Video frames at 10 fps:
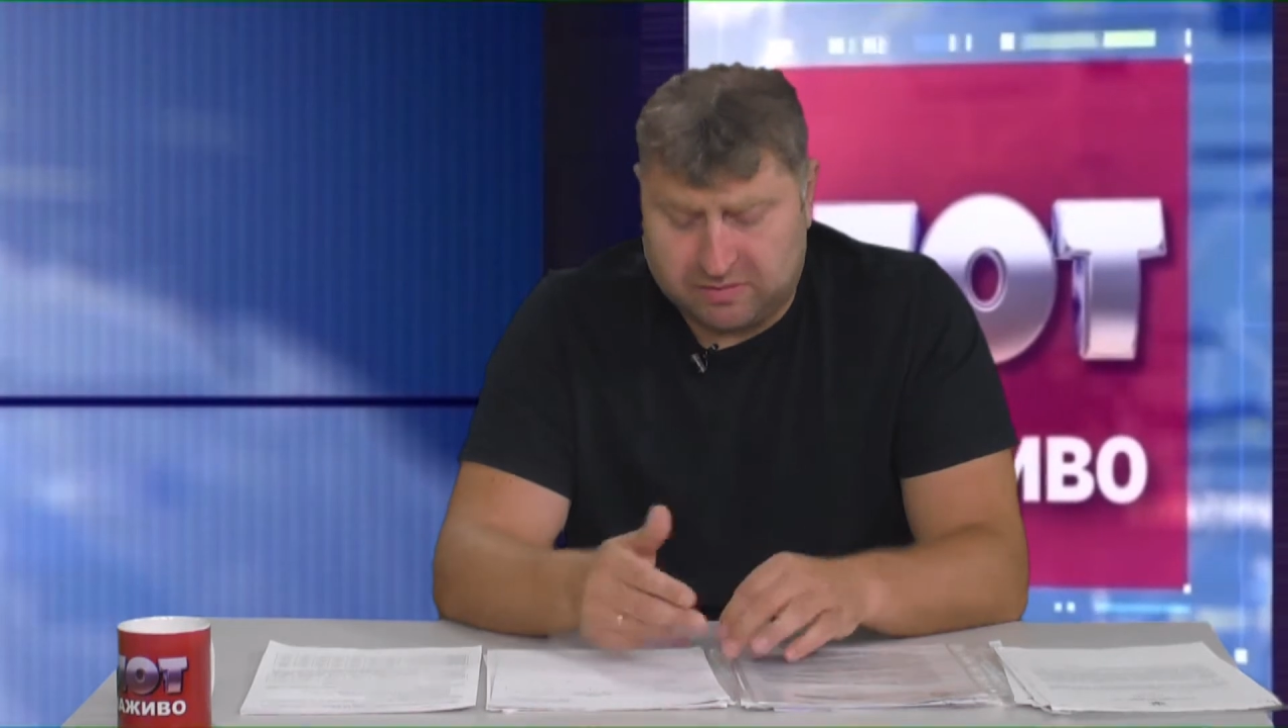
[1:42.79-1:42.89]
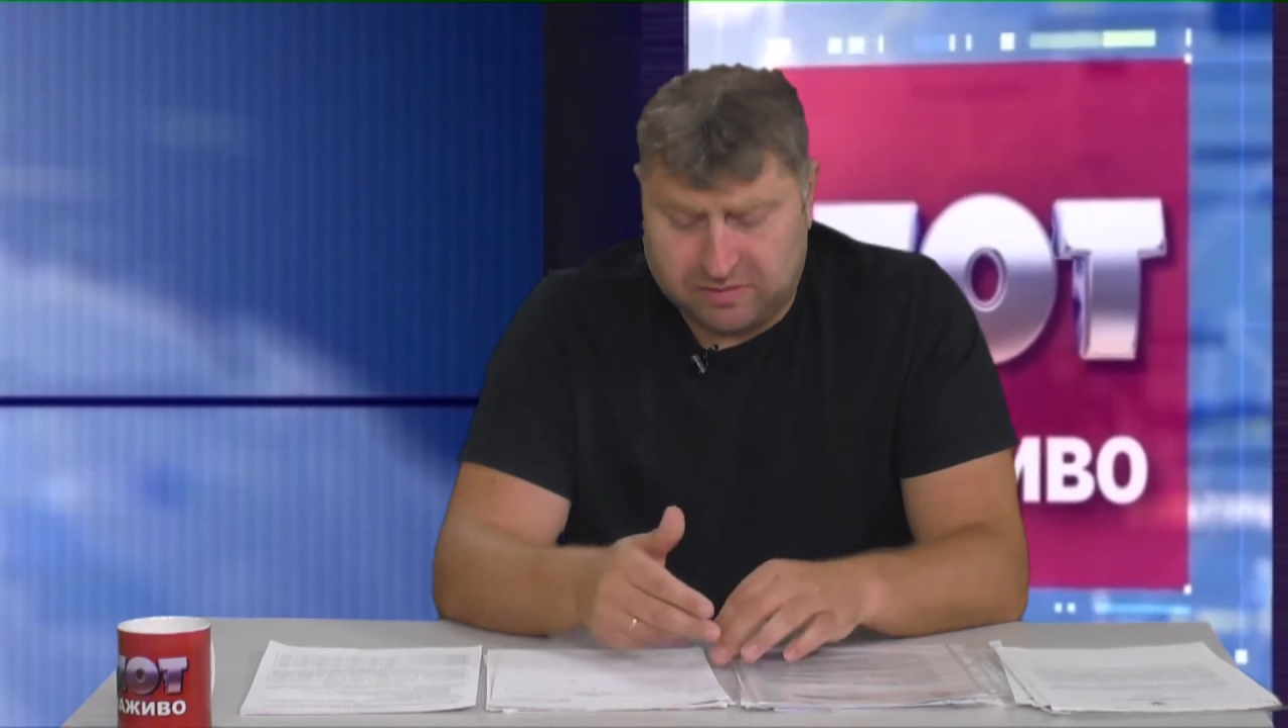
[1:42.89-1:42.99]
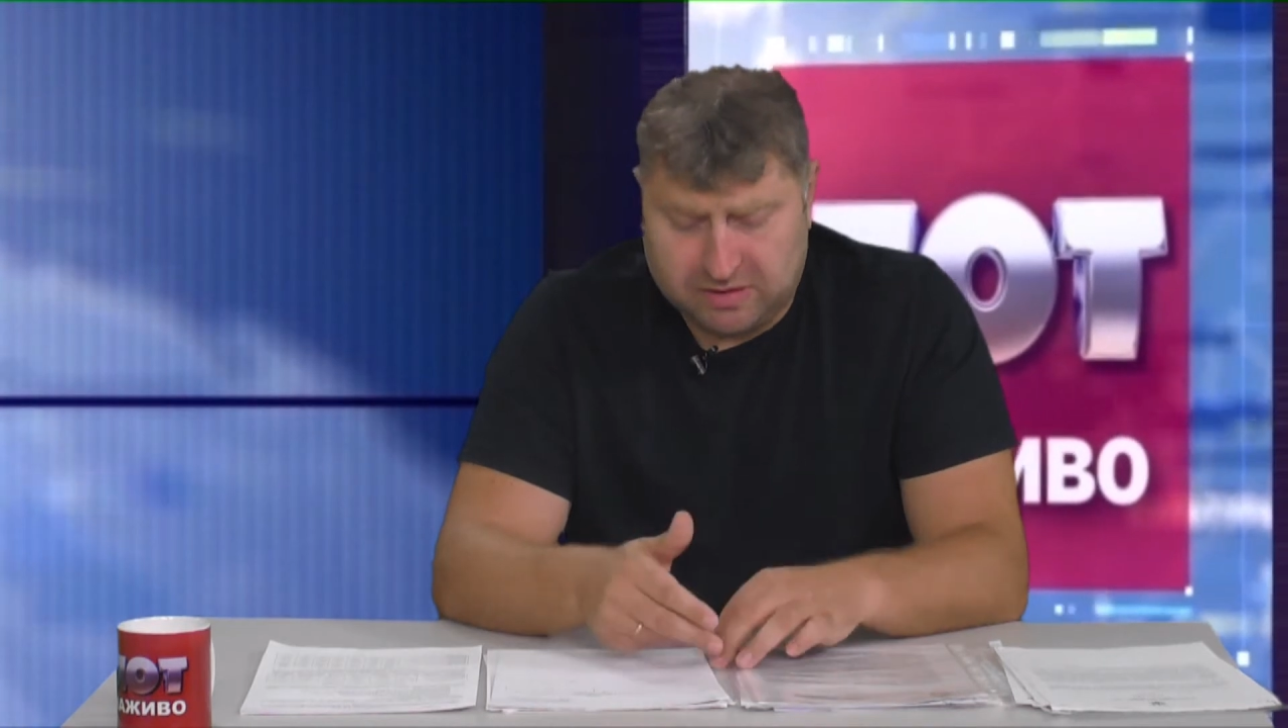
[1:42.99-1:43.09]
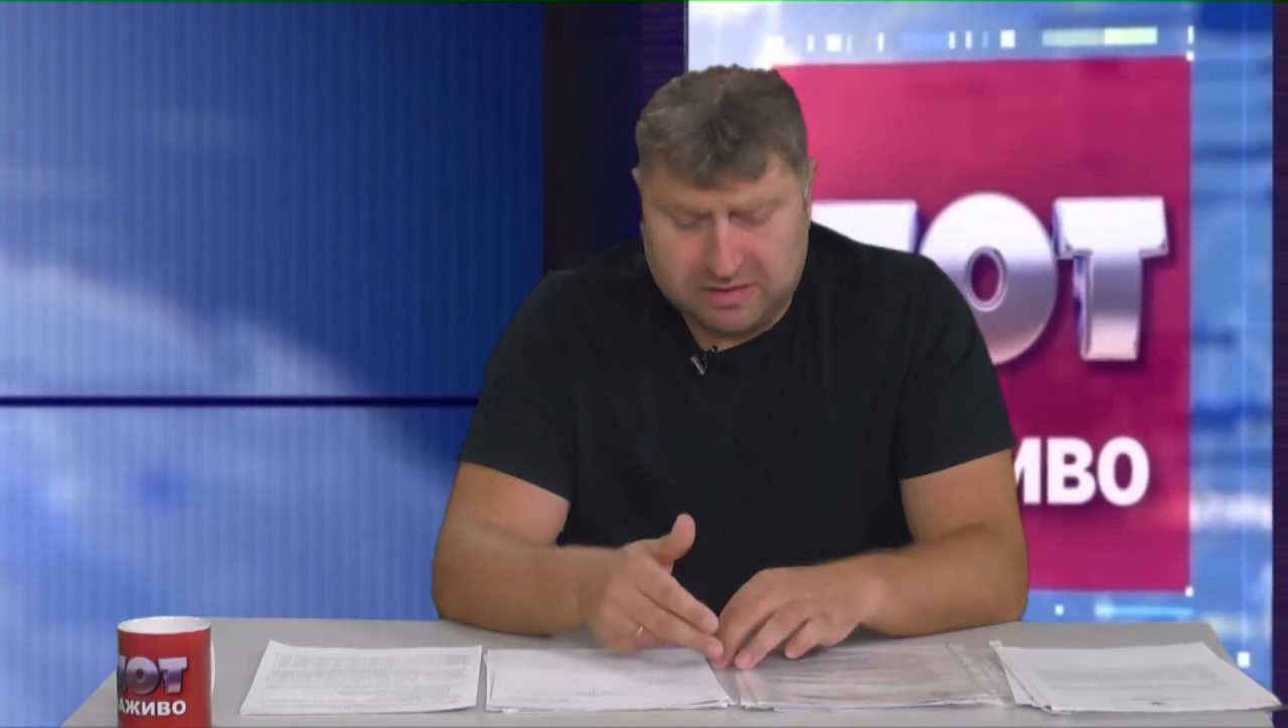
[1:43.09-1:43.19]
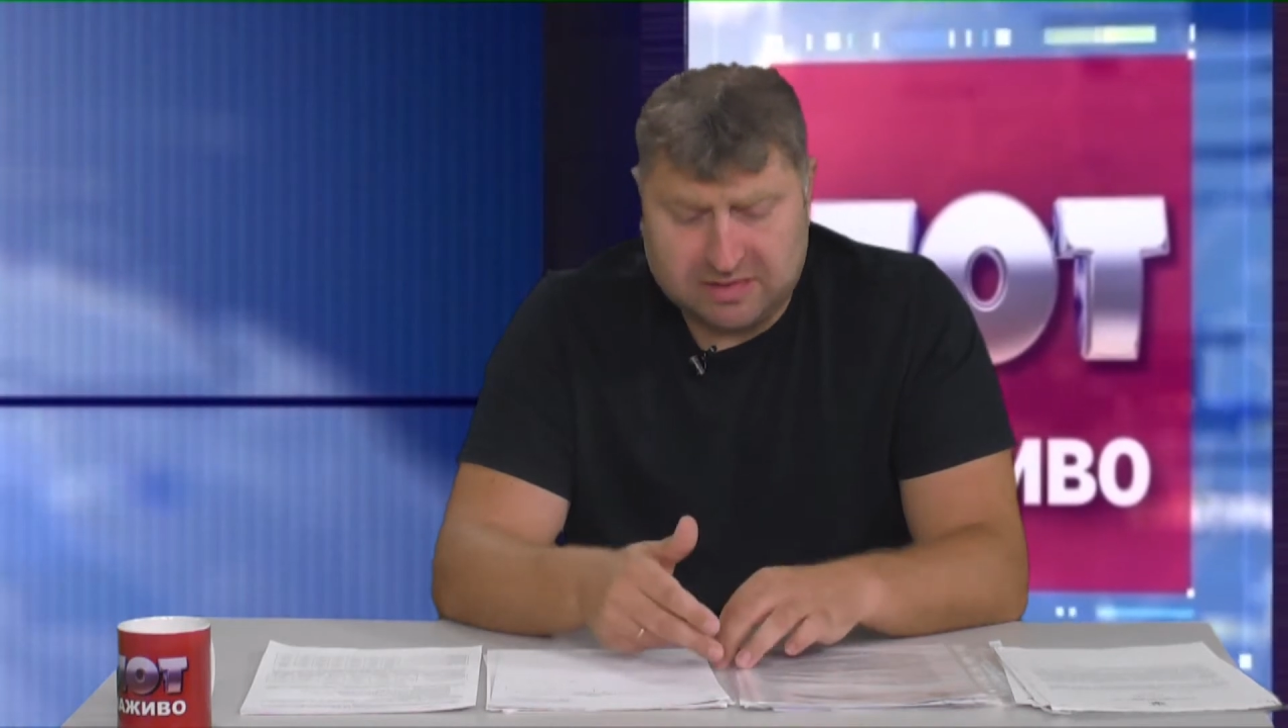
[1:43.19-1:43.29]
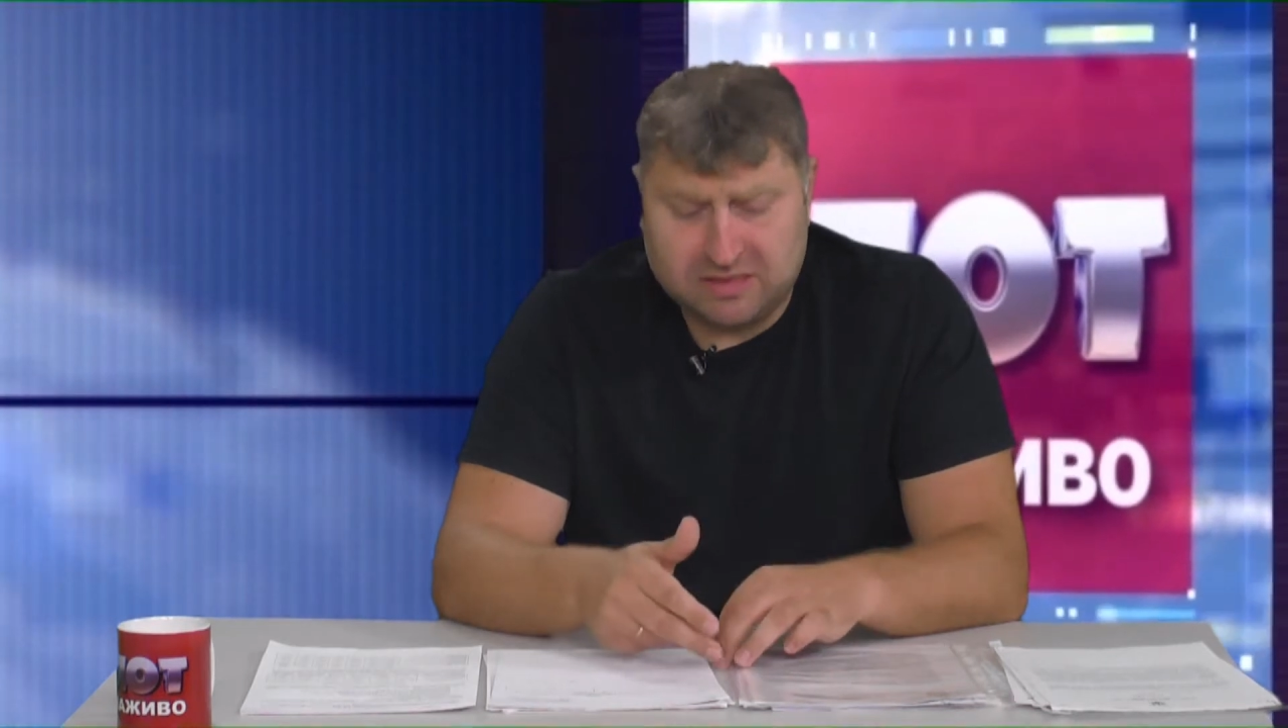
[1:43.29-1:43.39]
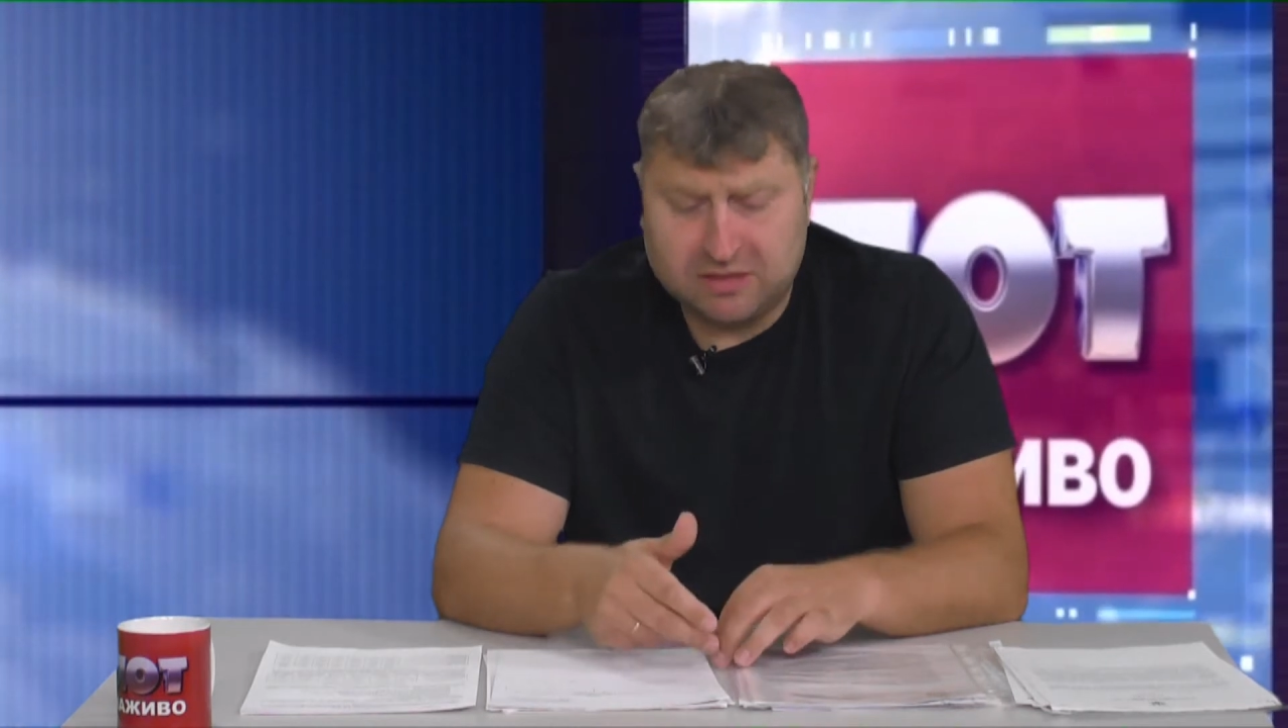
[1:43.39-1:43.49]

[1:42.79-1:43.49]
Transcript: в связи с